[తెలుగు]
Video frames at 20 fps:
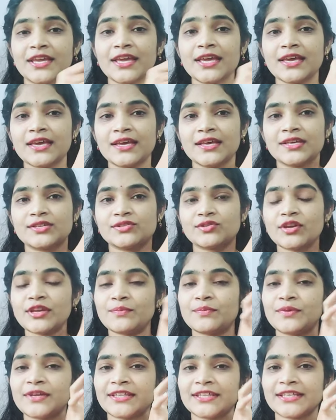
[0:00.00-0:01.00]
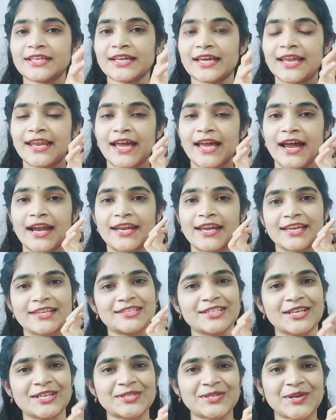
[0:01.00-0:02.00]
సో సో ఇప్పుడు ఇది ఎలా
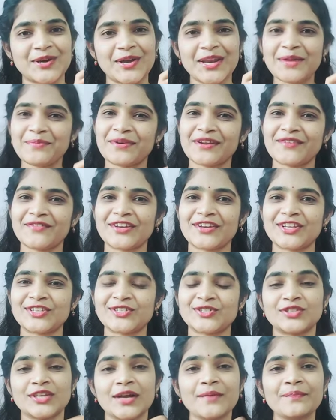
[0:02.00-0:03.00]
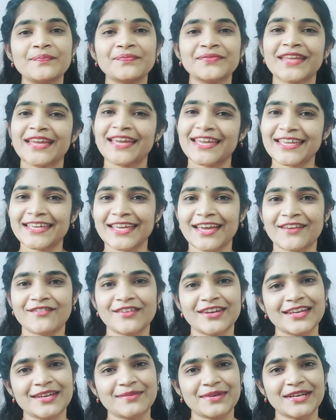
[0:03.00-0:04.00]
అటాచ్ చేసుకోవాలి ఇప్పుడు వీడియో చూద్దాం
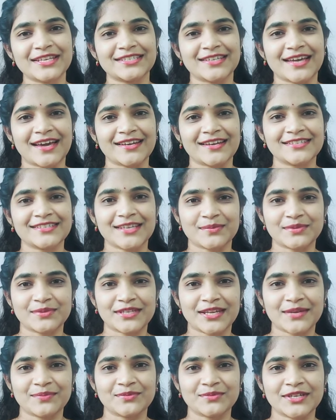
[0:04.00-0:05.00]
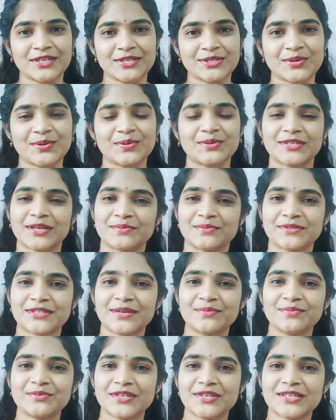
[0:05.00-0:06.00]
ఇంకెవరైనా మన ఛానల్ సబ్స్క్రైబ్ చేసుకో
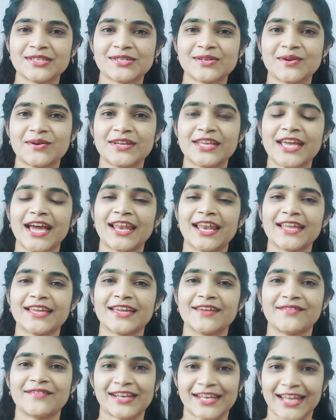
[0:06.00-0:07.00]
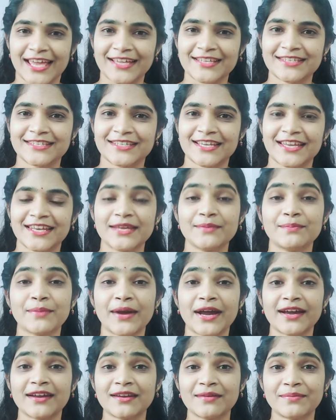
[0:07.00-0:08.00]
సబ్స్క్రైబ్ చేసుకోండి అలాగే వీడియో లైక్ చేయండి
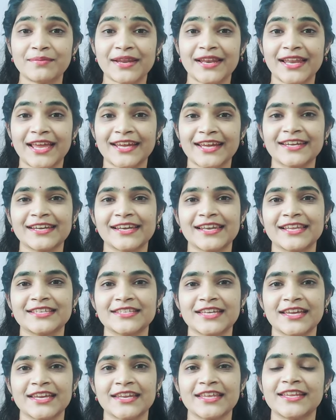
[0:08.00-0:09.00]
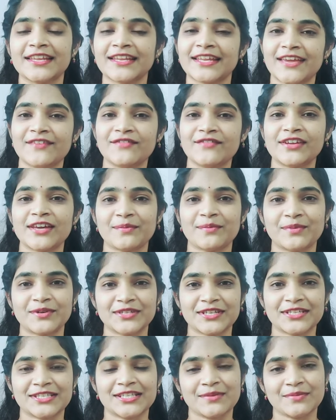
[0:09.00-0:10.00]
పక్కన బెల్ ఐకన్ క్లిక్ చేయండి నేను వీడియో
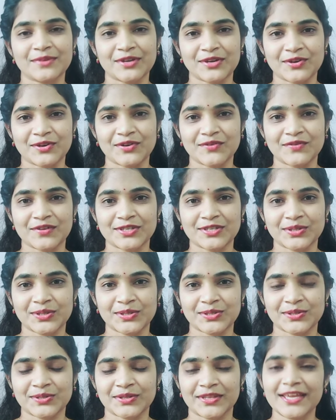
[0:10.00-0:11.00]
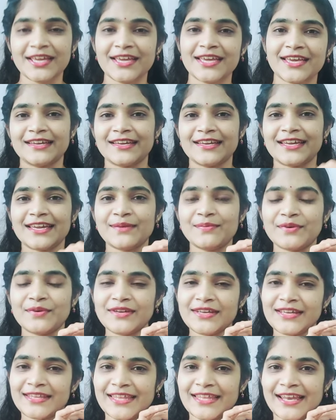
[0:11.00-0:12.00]
అప్లోడ్ చేసిన మీకు నోటిఫికేషన్ వస్తుంది ఇప్పుడు
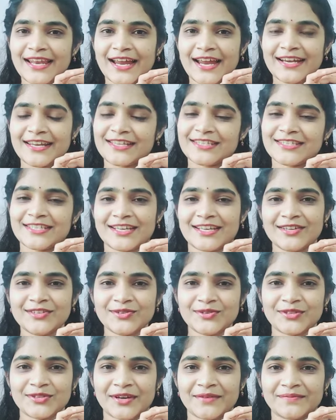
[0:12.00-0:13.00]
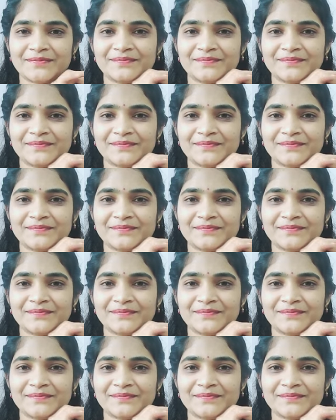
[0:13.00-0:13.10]
ఇది ఎలా అటాచ్ చేయాలో చూద్దాం